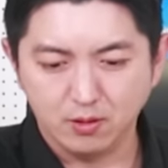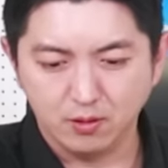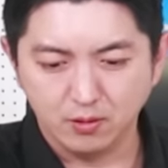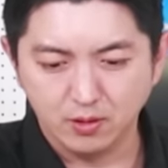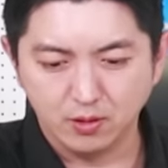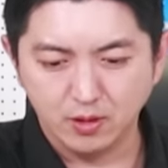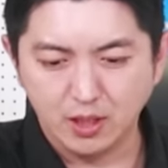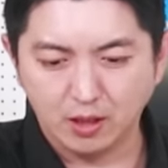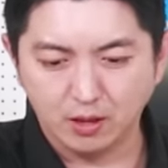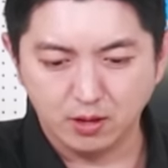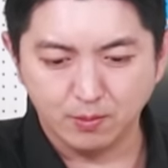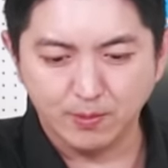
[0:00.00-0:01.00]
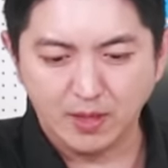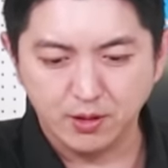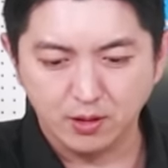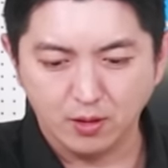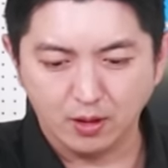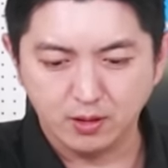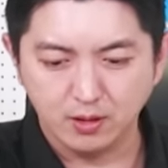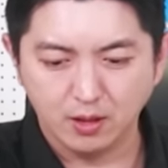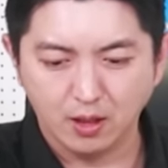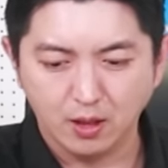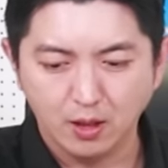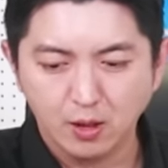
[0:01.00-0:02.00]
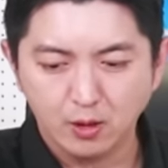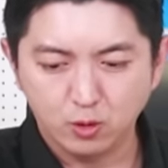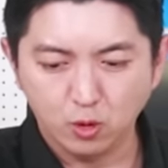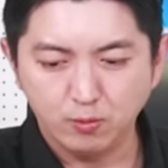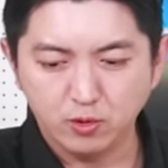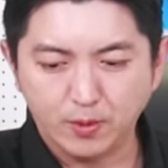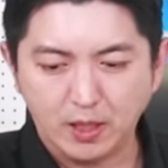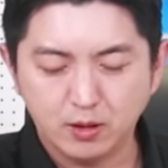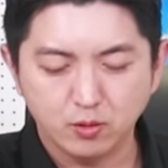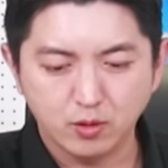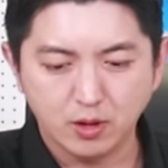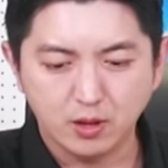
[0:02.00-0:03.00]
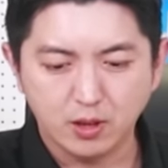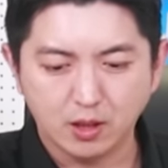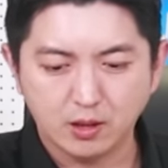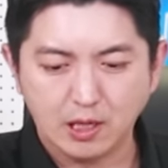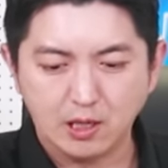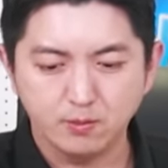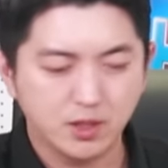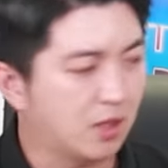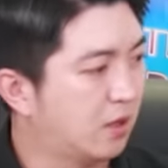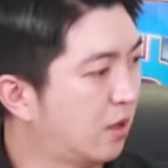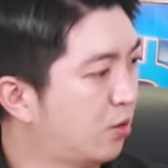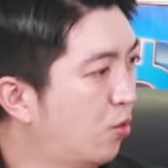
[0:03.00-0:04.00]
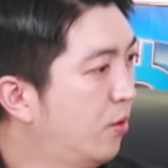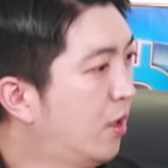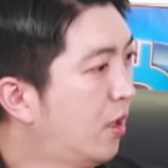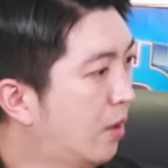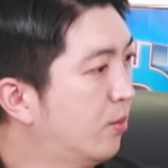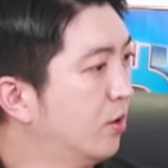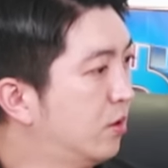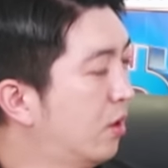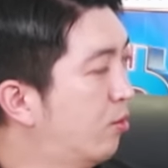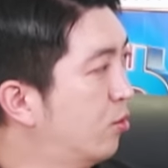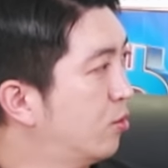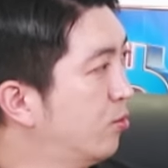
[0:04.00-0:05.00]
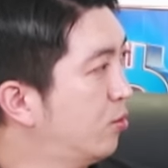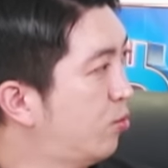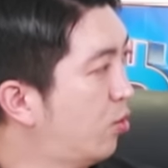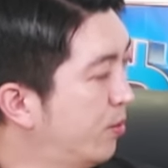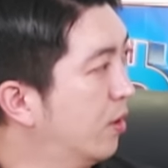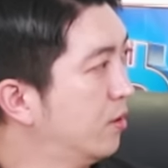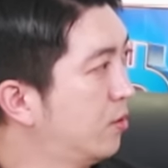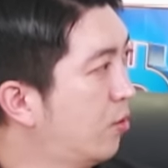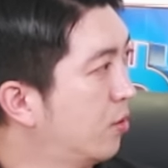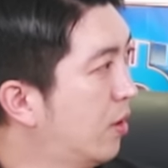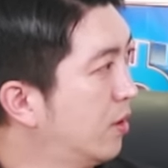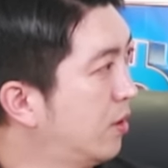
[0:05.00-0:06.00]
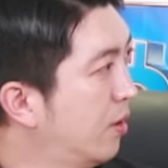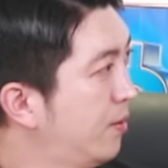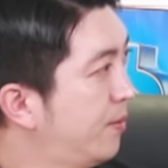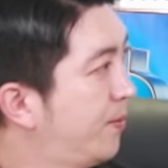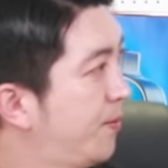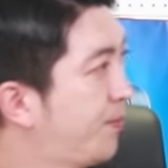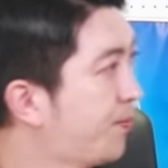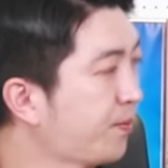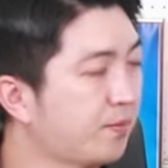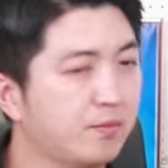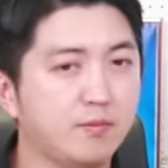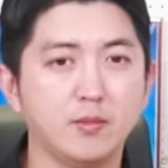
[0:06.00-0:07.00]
그런 이야기들이 많은 것 같은데, 조금 더 발전된 이야기 다음 시간에 또 한번 들어보면 좋을 것 같아요. 네, 좋습니다.